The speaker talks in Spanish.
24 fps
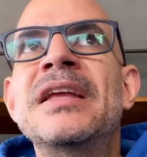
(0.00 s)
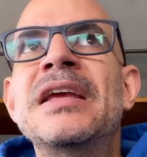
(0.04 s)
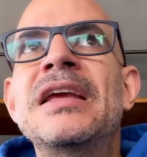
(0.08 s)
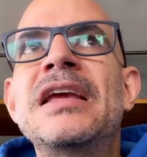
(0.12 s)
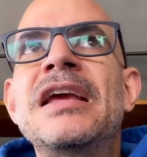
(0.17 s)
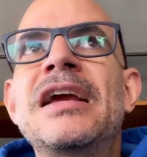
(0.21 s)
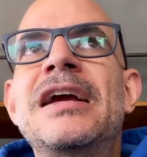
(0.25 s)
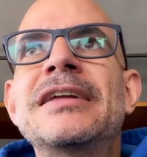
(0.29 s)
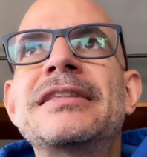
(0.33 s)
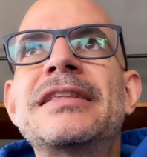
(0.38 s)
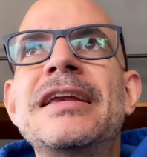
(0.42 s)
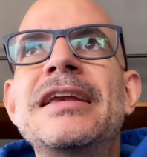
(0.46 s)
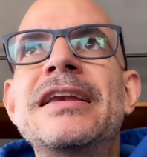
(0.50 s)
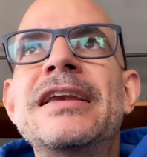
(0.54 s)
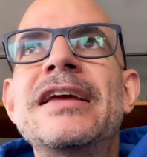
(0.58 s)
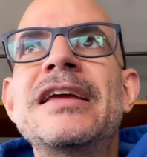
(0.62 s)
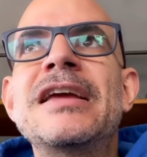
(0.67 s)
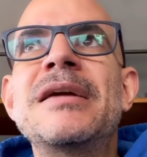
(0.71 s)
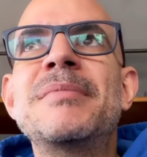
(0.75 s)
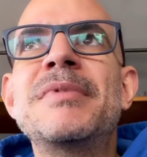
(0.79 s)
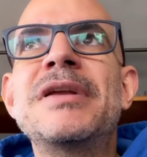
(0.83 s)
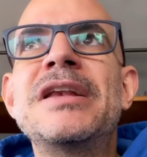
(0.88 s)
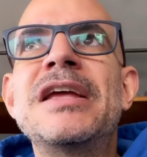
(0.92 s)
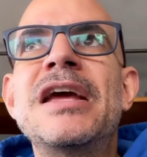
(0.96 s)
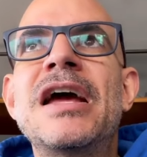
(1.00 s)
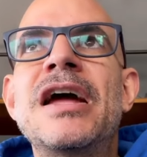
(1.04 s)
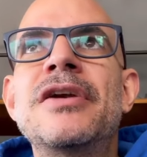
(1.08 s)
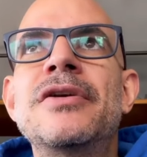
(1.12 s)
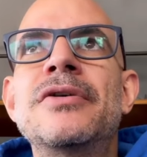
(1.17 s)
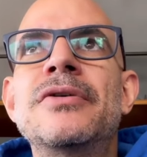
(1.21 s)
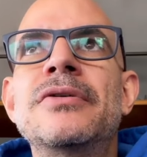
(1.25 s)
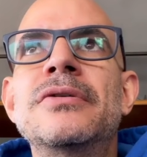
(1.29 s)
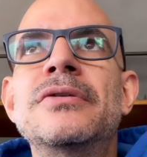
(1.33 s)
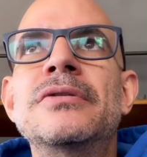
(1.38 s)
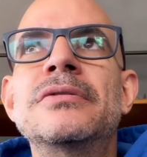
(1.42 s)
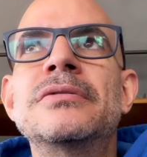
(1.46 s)
y Caterina y
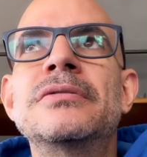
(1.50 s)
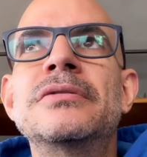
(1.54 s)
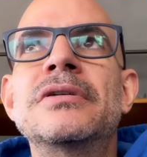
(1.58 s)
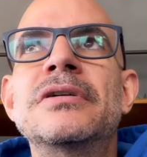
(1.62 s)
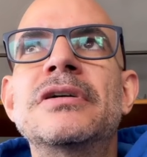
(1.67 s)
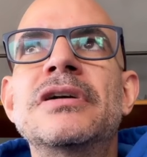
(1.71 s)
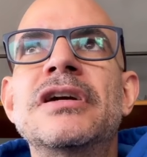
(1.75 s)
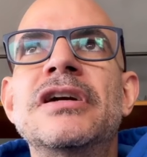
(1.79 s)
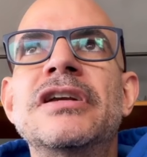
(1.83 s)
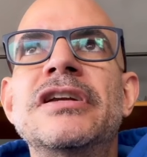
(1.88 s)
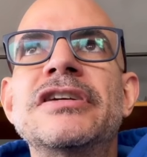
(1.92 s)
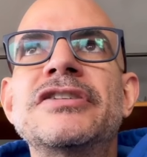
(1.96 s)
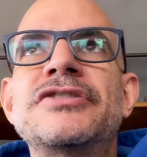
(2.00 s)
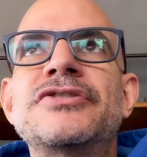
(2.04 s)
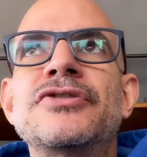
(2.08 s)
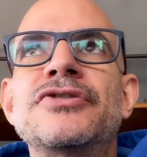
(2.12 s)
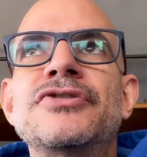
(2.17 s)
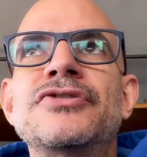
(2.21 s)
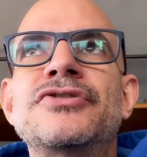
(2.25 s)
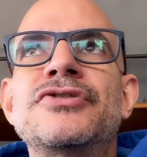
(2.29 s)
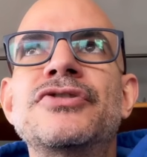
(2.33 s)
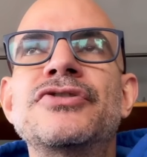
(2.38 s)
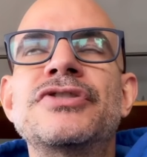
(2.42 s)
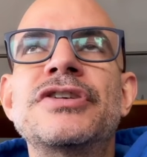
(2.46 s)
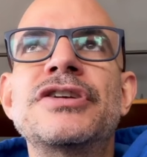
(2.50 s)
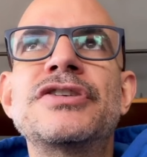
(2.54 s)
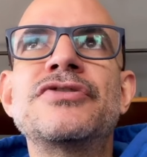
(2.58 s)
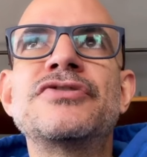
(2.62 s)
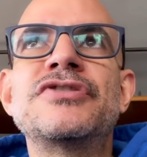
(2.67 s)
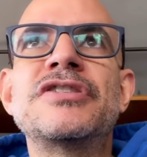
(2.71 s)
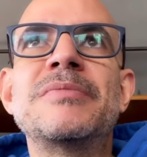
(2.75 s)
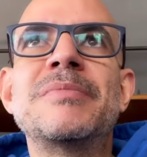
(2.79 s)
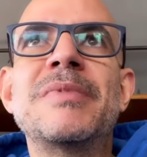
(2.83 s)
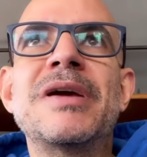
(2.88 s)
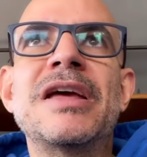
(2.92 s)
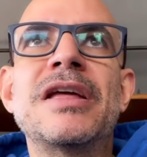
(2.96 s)
Emiliano en estos dos
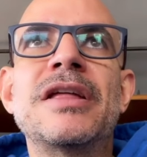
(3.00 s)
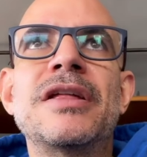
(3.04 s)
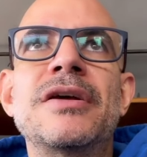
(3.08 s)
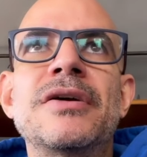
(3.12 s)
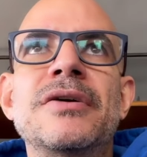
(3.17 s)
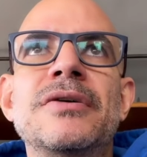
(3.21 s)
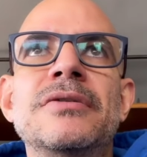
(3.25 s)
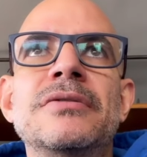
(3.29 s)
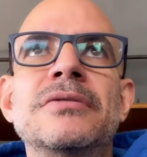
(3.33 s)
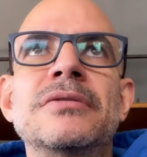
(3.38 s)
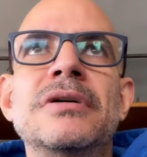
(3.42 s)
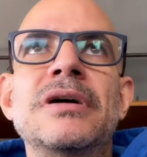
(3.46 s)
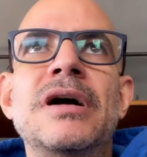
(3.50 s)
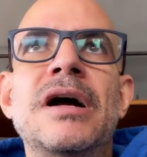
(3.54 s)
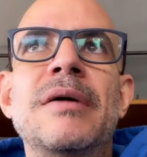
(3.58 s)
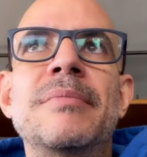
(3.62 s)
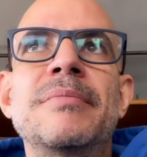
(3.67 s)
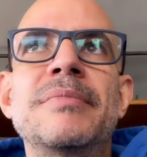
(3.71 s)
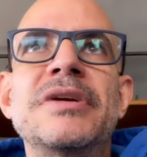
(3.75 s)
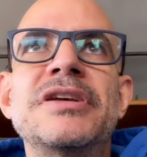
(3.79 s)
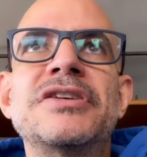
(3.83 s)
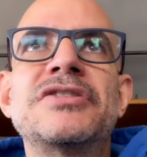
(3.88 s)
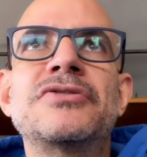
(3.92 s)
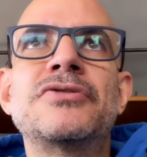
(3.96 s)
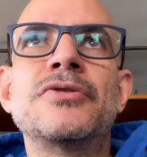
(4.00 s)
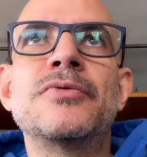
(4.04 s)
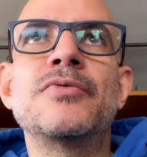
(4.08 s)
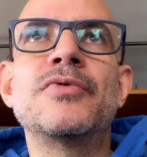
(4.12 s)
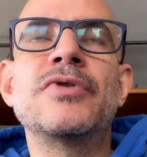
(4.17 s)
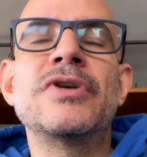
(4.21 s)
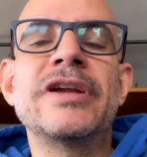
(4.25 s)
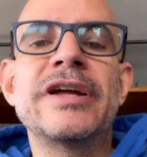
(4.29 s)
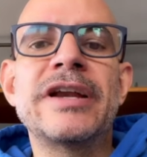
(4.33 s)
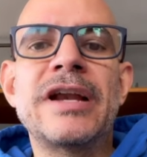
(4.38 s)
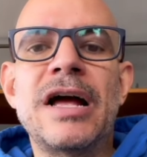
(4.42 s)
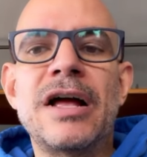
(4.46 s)
años y medio han visto
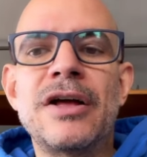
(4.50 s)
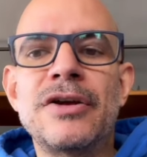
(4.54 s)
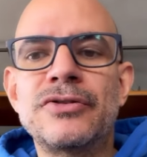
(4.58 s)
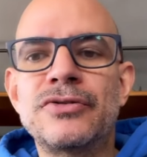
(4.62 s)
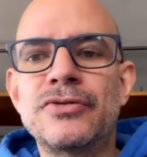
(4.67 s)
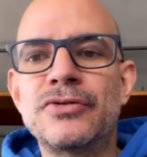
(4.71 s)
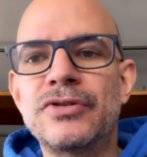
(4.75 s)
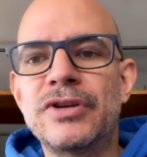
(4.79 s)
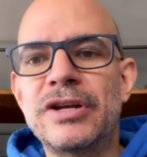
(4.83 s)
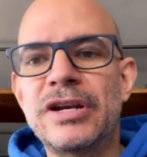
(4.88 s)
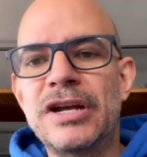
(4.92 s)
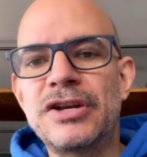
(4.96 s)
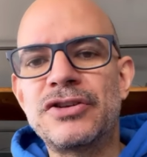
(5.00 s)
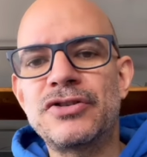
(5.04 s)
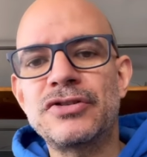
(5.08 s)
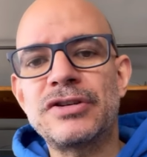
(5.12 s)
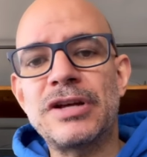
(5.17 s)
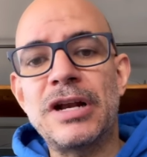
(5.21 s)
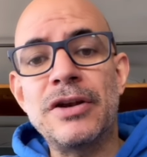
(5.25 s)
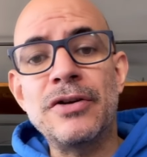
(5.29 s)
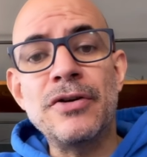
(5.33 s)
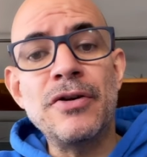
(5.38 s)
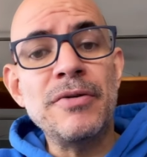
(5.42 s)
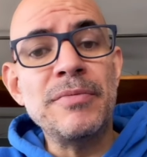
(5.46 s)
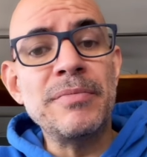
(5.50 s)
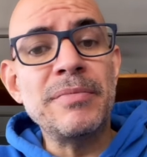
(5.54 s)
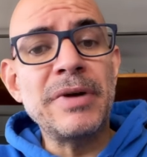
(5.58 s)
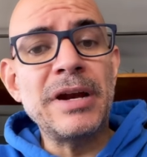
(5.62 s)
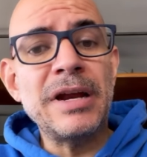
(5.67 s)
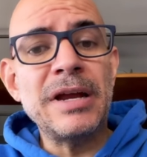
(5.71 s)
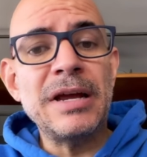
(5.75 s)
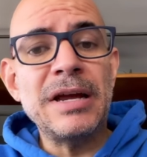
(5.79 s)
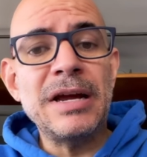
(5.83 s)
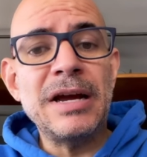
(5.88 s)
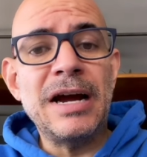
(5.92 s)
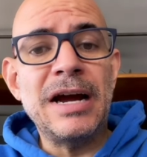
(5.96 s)
vulnerados sus derechos al
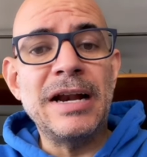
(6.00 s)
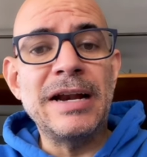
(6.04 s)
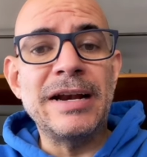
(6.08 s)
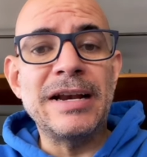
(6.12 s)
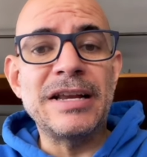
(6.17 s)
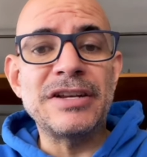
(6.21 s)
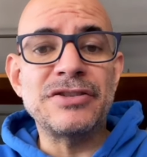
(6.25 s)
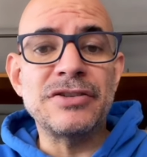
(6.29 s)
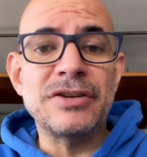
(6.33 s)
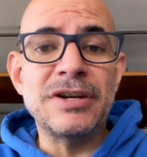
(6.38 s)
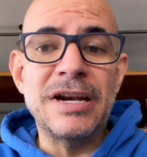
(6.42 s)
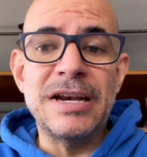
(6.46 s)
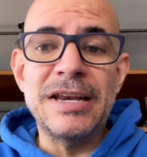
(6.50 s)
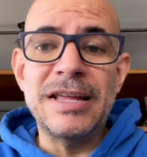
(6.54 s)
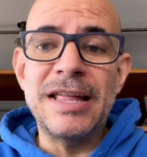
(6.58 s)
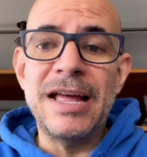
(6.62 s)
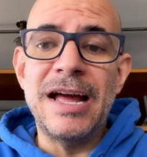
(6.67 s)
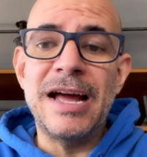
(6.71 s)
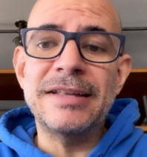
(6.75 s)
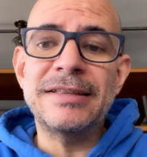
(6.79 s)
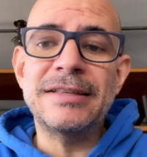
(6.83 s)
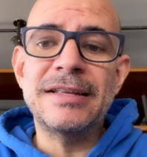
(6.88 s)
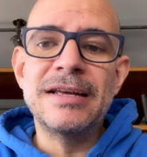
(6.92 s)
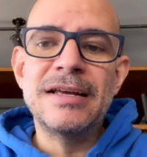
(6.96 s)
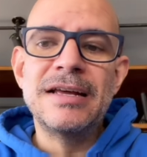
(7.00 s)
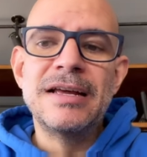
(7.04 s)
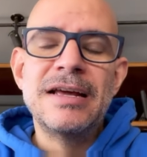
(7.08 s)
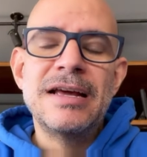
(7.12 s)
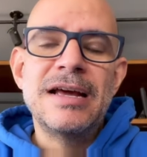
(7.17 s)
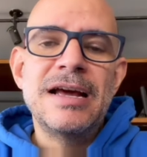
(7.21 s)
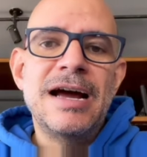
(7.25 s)
nombre, a la nacionalidad,